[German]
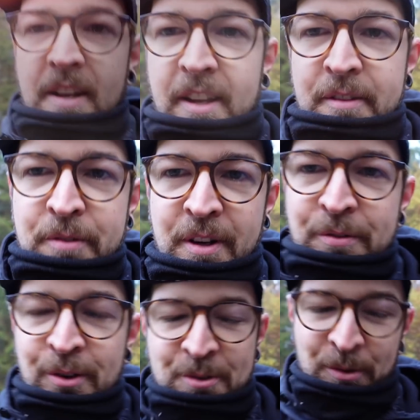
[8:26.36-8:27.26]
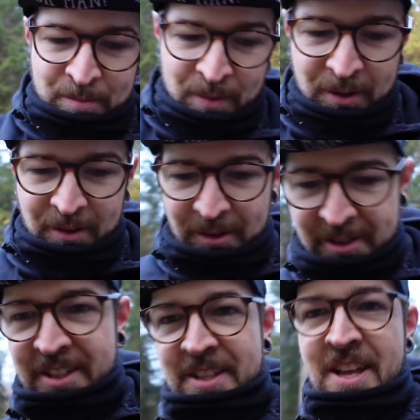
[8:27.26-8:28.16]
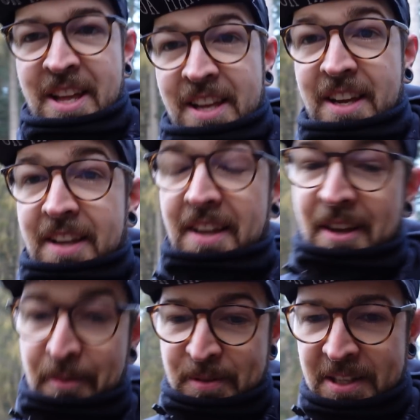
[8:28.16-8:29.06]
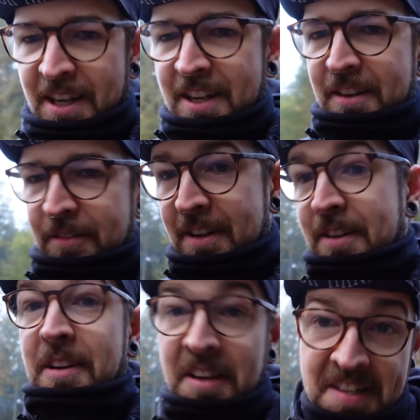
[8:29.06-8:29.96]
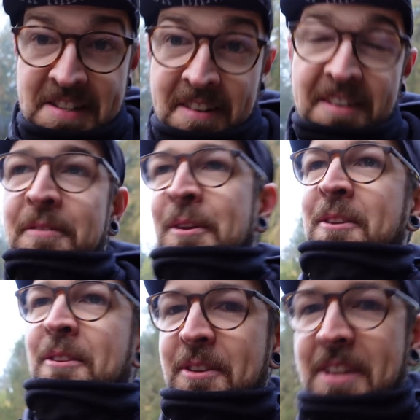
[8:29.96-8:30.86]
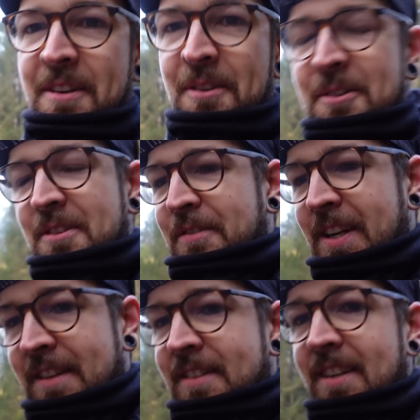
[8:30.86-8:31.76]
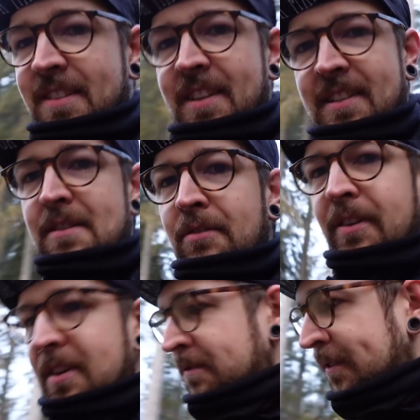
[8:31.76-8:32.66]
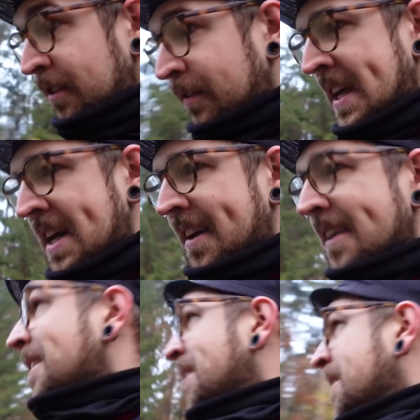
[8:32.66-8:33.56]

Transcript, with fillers: Einen wundervollen guten Morgen, Leute. Ähm, die Nacht war kalt, wie ihr es euch denken könnt. Wir hatten tatsächlich Tiefstwerte von 2 Grad.